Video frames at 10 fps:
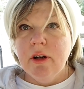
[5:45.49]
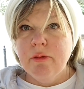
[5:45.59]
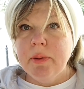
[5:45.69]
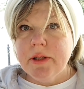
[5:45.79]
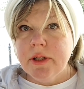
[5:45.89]

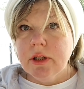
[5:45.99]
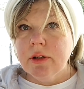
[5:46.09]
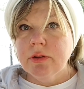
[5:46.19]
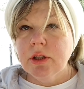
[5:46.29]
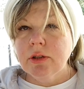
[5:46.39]
в
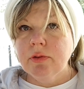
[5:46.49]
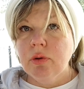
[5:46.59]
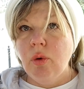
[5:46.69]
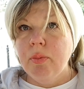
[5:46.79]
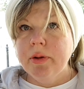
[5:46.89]
пределах вот этого
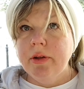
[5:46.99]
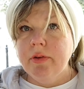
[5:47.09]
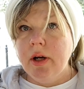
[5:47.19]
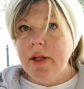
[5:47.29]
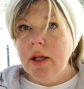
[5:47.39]
копа
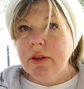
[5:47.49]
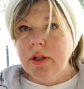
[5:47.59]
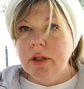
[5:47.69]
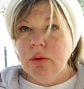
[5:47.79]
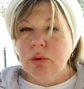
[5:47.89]

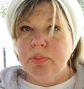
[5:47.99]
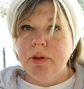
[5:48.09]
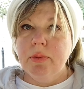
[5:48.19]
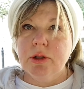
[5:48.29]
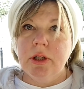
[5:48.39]
невероятно идут,
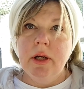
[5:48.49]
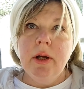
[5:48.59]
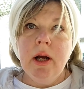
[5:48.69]
потому что,